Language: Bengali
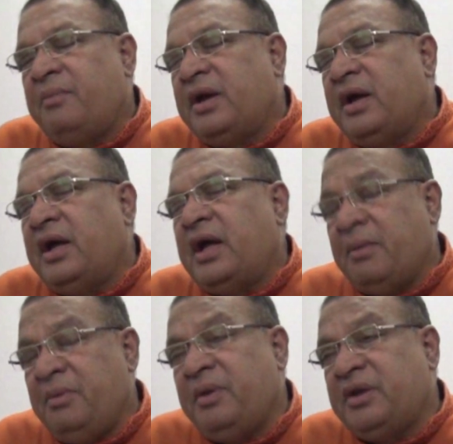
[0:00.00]
আমরা
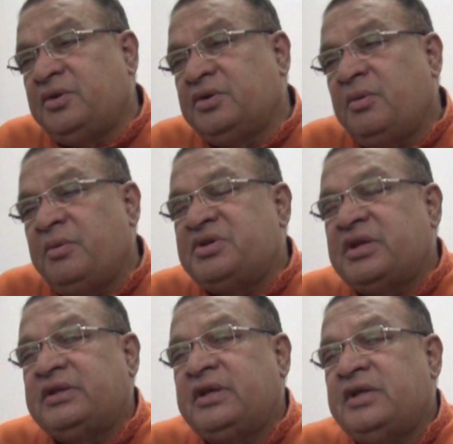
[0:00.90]
আমি ব্যক্তিগতভাবে
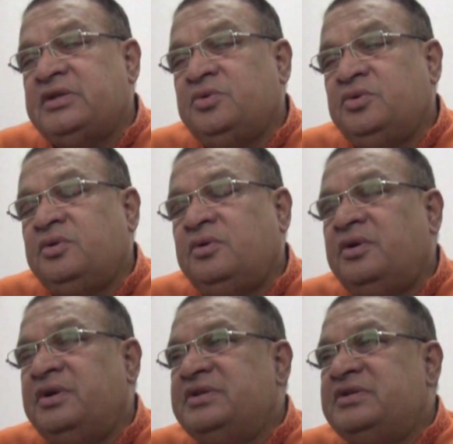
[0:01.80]
সাতক্ষারায় যে
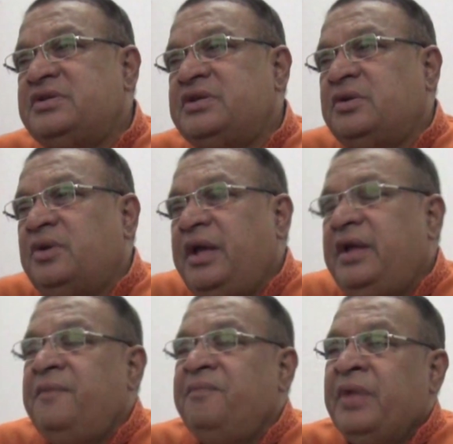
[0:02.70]
উদ্যোগগুলো নিয়েছি সেটা হলো
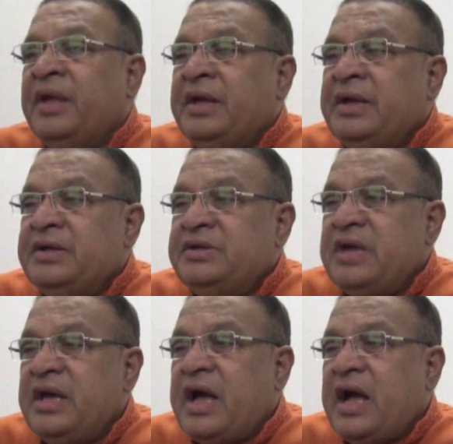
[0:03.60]
এই
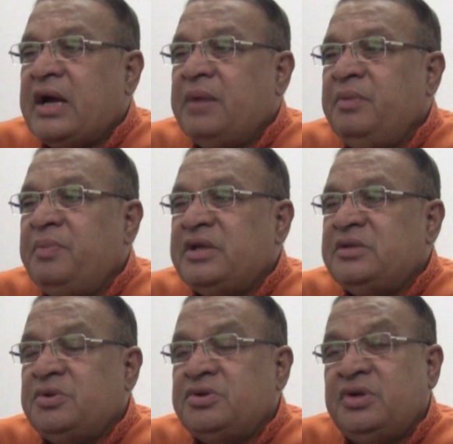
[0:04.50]
যে আগামী
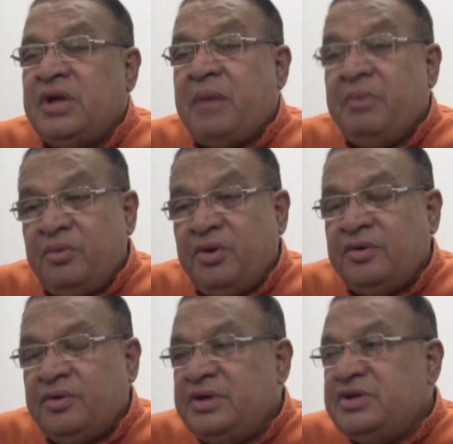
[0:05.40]
পাঁচ বছরে আমি
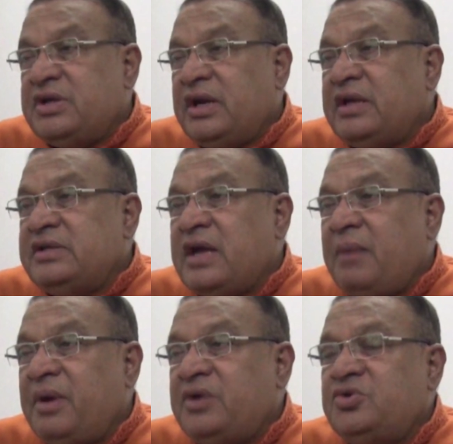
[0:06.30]
মনে করি ইনশাল্লাহ যে
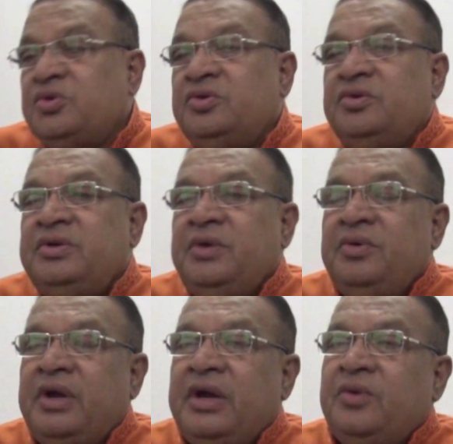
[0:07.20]
আমার চোদ্দটি
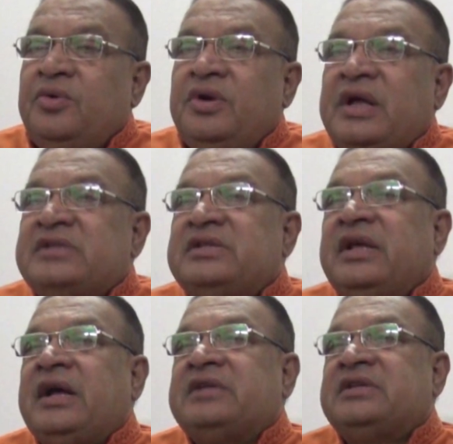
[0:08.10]
ইউনিয়নের কোনো
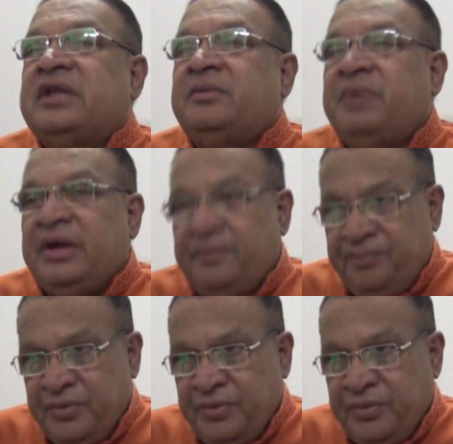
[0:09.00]
রাস্তায় কাঁচা থাকবে না